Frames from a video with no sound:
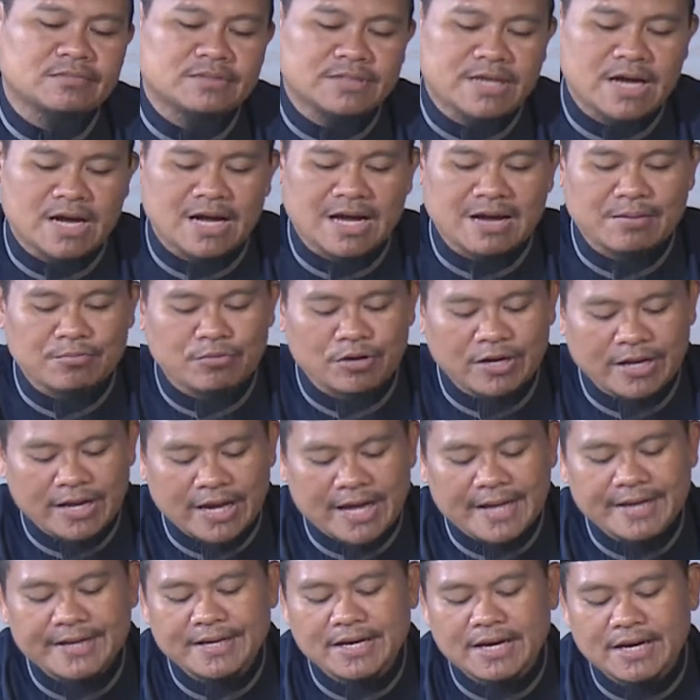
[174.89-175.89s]
yang nggak boleh
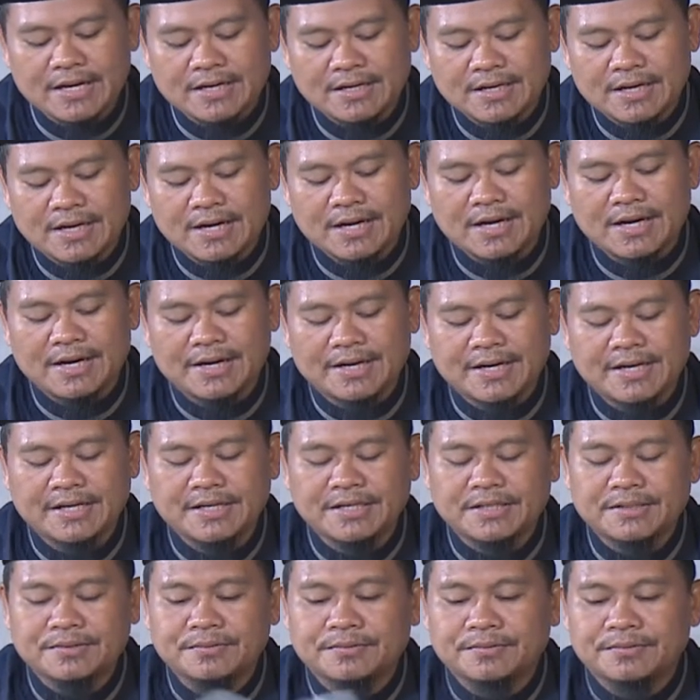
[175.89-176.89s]
ada, nah,
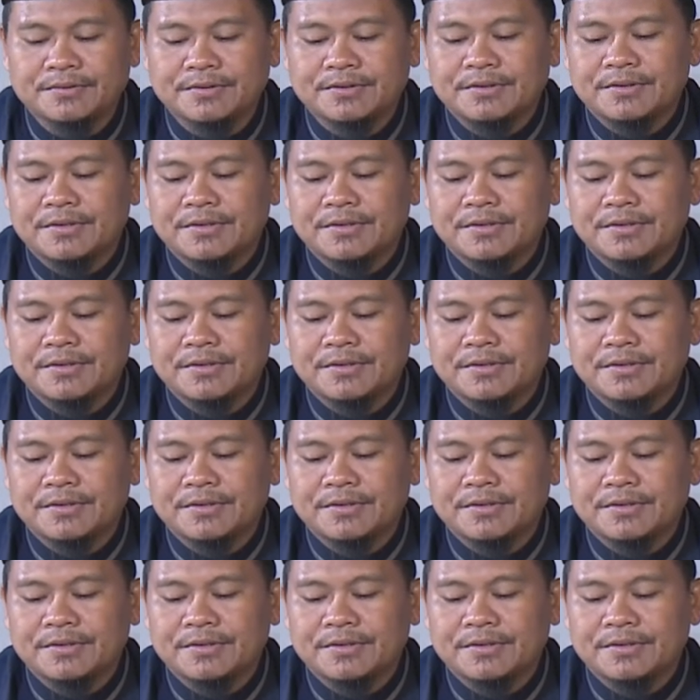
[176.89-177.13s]
kan gitu.